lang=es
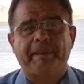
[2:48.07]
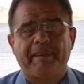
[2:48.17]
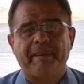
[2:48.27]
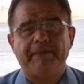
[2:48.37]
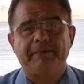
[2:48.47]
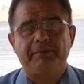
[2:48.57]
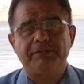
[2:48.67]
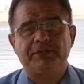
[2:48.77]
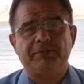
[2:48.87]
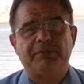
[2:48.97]
Eh,
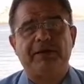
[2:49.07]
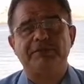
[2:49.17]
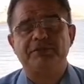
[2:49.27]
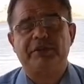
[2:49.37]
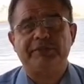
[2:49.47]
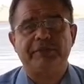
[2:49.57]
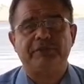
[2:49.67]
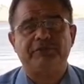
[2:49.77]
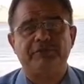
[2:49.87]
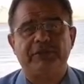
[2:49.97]
vamos a tomar
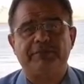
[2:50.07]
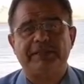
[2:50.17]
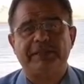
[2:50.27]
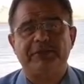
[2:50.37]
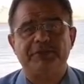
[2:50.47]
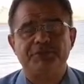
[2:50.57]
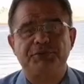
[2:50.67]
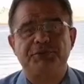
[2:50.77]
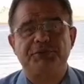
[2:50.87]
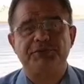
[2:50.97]
solamente lo fundamental
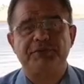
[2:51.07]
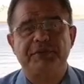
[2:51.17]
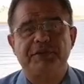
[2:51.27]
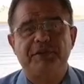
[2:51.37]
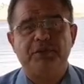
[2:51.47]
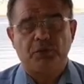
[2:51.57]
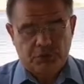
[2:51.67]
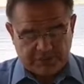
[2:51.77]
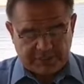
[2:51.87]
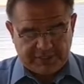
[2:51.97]
nosotros.
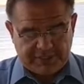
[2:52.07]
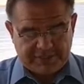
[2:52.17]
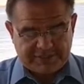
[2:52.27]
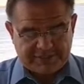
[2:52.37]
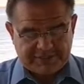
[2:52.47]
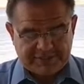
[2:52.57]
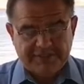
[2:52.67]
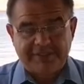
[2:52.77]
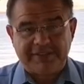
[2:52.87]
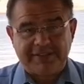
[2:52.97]
Ustedes
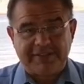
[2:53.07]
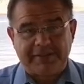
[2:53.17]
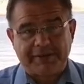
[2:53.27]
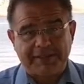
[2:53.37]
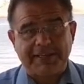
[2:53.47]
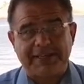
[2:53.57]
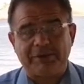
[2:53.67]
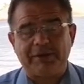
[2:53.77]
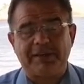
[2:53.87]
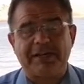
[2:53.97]
eh, habrán de
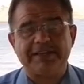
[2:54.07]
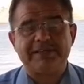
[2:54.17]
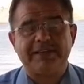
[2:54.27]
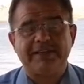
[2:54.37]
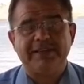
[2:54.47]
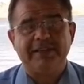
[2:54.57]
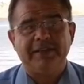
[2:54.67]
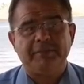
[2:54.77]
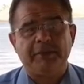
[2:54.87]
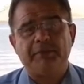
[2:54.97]
leerlo en casa.
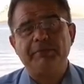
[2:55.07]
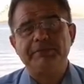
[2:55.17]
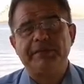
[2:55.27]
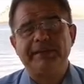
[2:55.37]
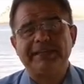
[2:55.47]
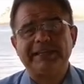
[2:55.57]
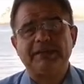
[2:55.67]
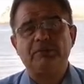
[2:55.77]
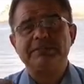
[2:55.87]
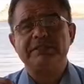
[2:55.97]
Pero vamos a ver aquí
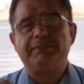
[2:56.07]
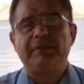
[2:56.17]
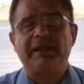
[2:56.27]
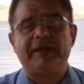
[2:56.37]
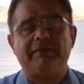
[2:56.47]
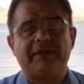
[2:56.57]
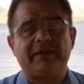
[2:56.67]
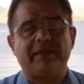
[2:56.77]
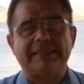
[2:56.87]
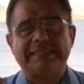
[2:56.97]
cómo esta
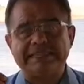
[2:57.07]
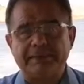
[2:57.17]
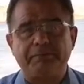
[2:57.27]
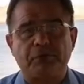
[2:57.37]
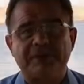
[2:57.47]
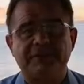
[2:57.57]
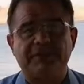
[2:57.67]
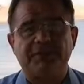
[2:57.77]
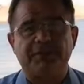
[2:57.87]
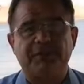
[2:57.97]
palabra, dicha por el
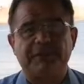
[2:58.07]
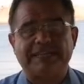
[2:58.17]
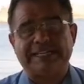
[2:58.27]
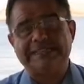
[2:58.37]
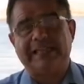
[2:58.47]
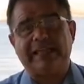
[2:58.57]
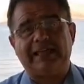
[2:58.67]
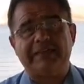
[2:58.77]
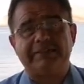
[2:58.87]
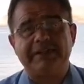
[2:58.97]
Señor,
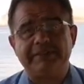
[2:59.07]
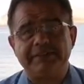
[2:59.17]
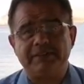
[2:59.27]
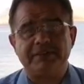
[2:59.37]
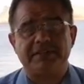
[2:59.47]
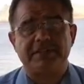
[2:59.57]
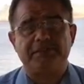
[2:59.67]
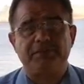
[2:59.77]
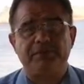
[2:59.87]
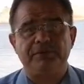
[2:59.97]
trasladada a través de los
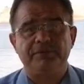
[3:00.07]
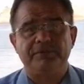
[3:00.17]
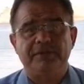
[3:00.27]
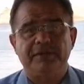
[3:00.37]
discípulos,